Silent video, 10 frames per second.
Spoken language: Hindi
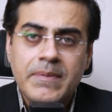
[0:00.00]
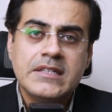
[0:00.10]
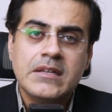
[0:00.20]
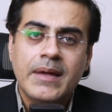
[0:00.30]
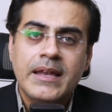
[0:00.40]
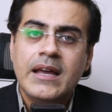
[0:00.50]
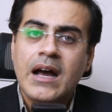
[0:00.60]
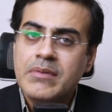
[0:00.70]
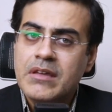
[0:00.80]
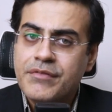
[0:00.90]
पिल से पहले
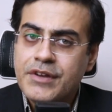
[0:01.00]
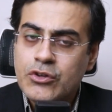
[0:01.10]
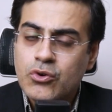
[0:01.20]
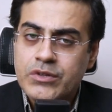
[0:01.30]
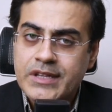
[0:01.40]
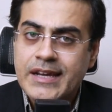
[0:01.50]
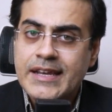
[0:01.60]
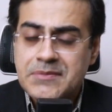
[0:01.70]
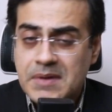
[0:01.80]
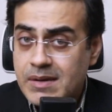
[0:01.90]
आप ये वीडियो को देख
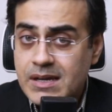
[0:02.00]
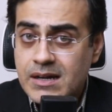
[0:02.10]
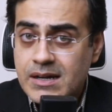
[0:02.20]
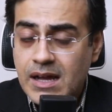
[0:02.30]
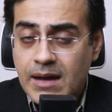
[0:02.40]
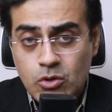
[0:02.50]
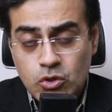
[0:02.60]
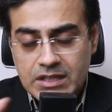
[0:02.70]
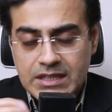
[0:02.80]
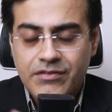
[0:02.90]
लें इस पर अमल कर लें आपको
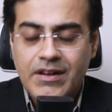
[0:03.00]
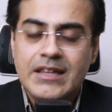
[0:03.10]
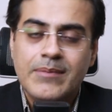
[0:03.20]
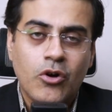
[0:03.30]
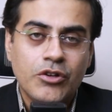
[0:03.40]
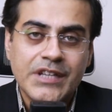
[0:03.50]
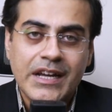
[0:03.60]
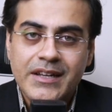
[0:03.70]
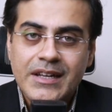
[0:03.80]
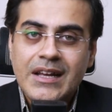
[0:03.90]
हो सकता है फ़ायदा पहुंच
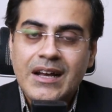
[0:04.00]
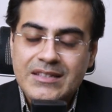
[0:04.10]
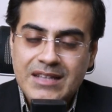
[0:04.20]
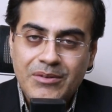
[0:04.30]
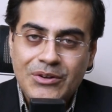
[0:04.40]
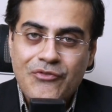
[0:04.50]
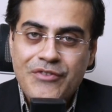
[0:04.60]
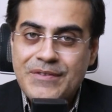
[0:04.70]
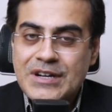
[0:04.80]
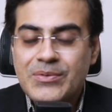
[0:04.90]
जाए अस्सलाम वालेकुम
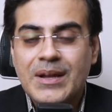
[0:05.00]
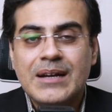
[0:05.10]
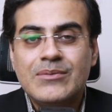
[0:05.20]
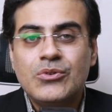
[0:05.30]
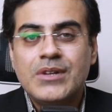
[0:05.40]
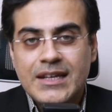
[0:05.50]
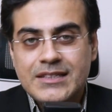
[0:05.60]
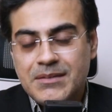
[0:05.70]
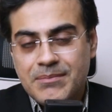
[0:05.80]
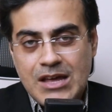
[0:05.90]
व्यूवर्स वेलकम टू
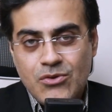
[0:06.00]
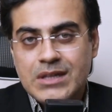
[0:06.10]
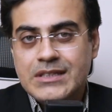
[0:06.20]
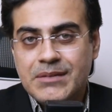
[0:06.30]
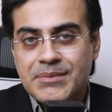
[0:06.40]
टीएससी मैं हूं अदील